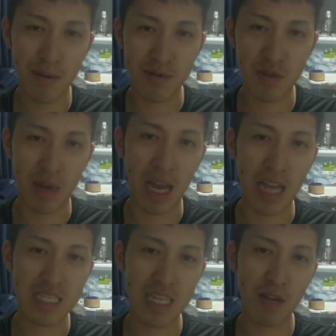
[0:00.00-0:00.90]
はまあその
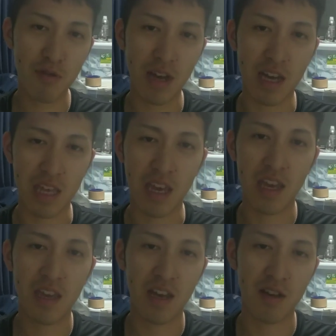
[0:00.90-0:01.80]
外れたことはね
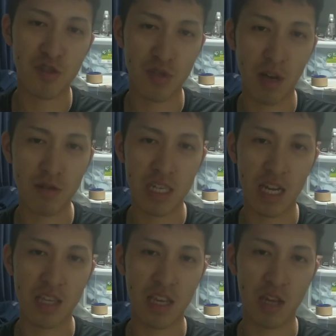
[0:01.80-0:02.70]
あちょっと直さない
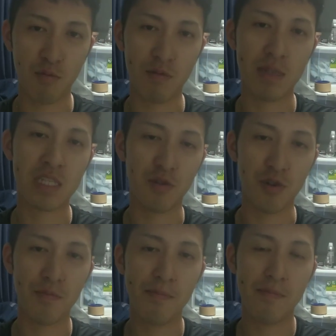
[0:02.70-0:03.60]
といけないと思いますけど
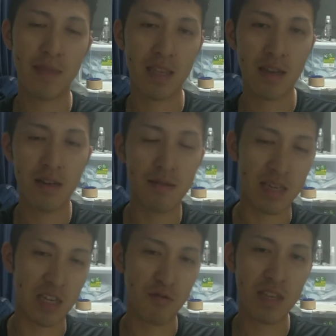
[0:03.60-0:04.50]

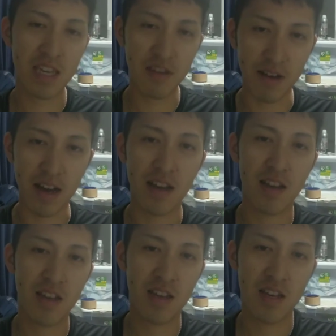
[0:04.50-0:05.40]
基本的には
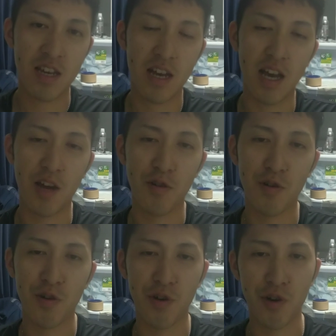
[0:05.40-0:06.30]
あ
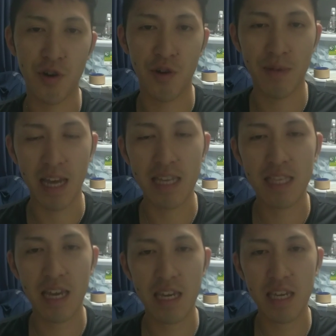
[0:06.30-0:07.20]
のー、まあ大
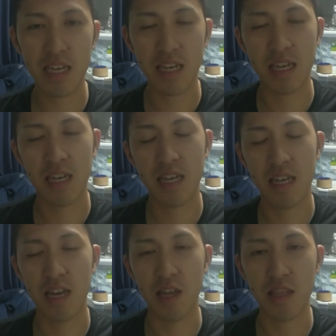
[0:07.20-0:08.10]
体
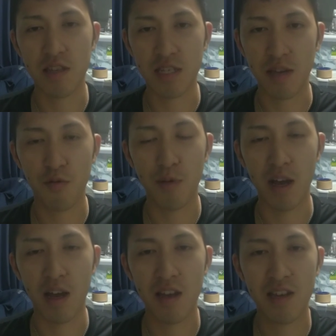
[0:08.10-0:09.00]
なんですかねこうま
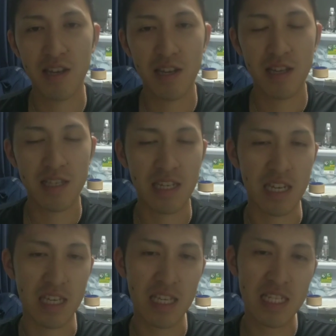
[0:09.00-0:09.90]
あ
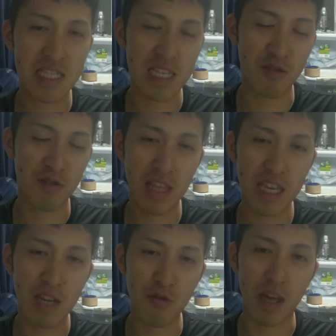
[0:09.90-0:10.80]
気にしてそんな
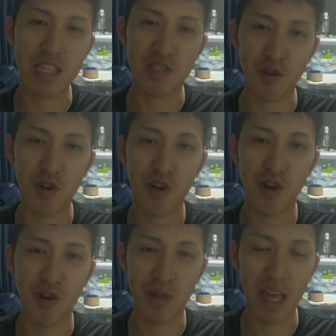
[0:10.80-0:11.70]
いいことないですよ、
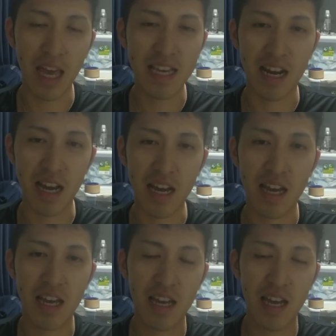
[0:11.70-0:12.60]
うん、ないから
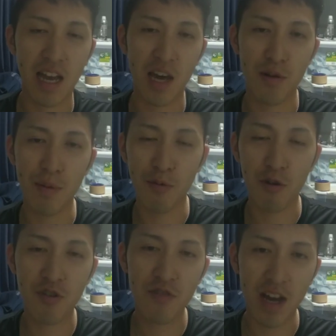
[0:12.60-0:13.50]
あの、まあ、
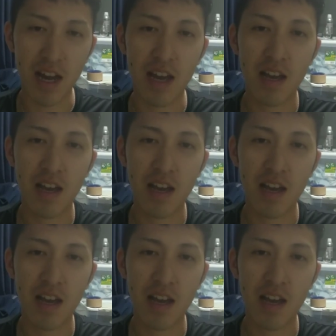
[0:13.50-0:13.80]
僕は